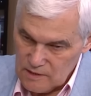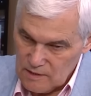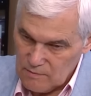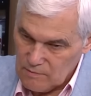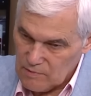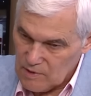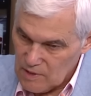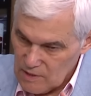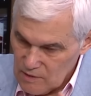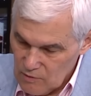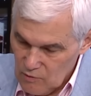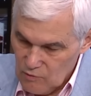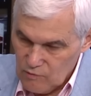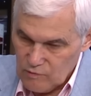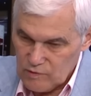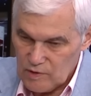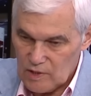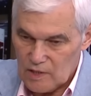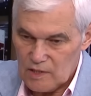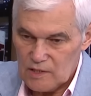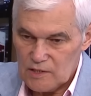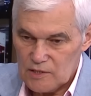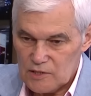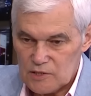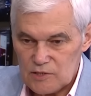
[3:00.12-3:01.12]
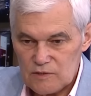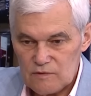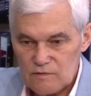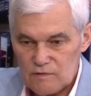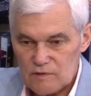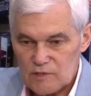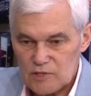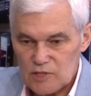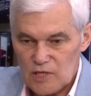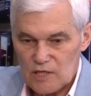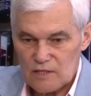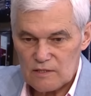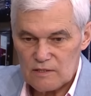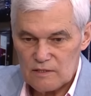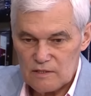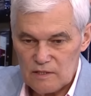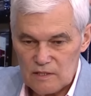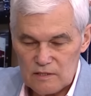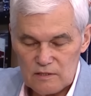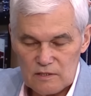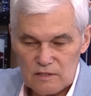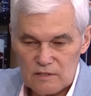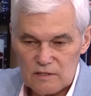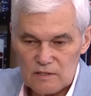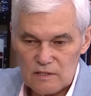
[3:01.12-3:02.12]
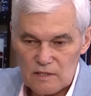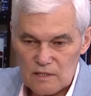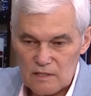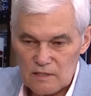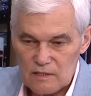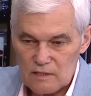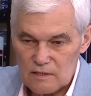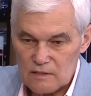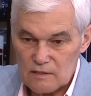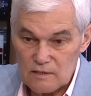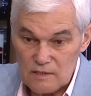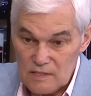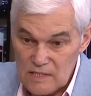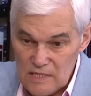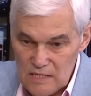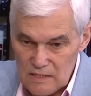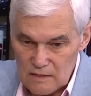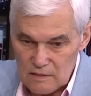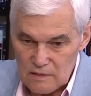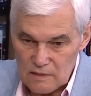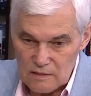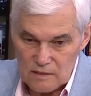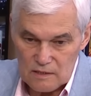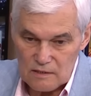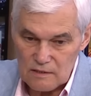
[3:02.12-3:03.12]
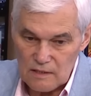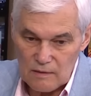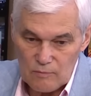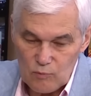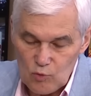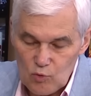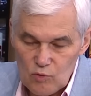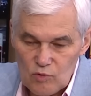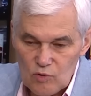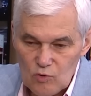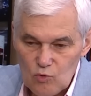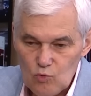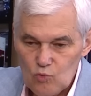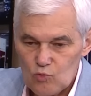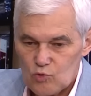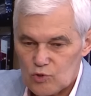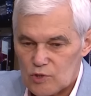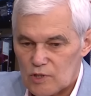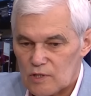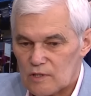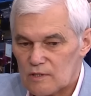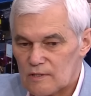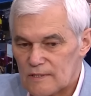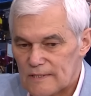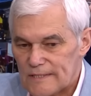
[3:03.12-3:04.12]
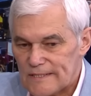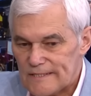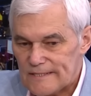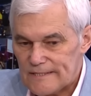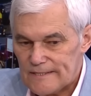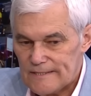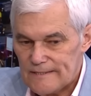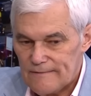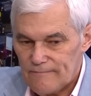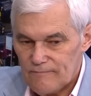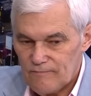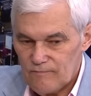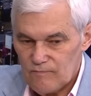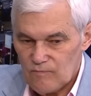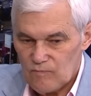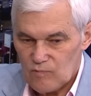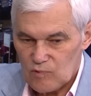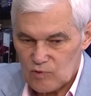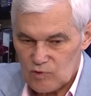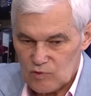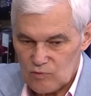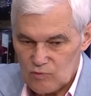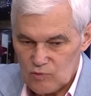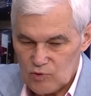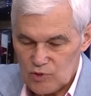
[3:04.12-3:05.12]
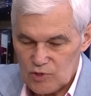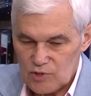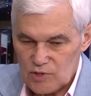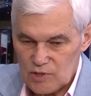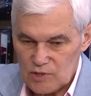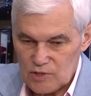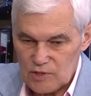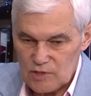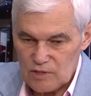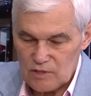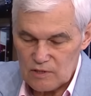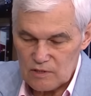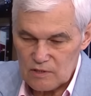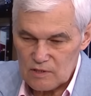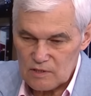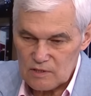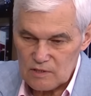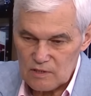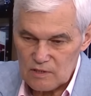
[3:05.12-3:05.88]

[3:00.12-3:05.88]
там какого-то количества шахт ядерных ракет. Нет, это намного хуже. Вот уничтожение этой